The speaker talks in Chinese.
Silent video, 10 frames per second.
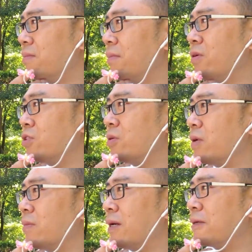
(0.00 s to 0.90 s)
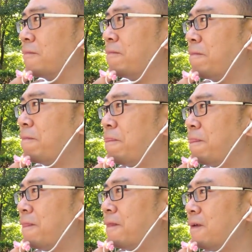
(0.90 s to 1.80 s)
没有什么了吧？
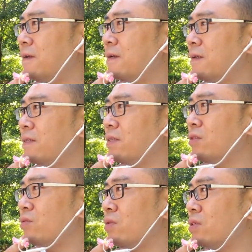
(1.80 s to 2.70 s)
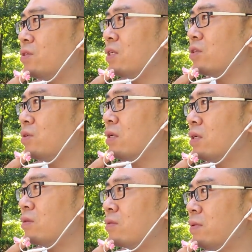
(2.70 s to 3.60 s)
你如果真的觉
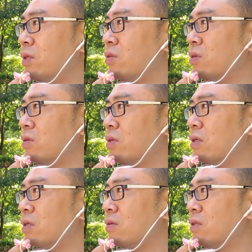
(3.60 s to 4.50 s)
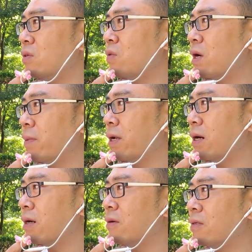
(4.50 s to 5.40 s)
得拼多多或者花呗
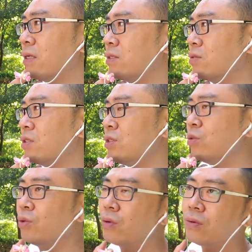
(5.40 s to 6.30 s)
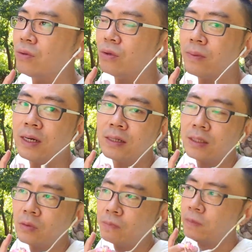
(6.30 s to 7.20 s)
好，那你就继续用，对吧？
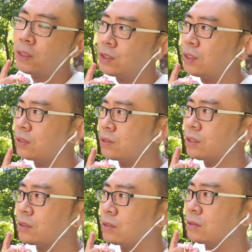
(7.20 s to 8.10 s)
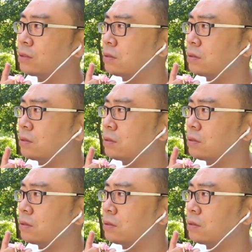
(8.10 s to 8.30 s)
因为毕竟这个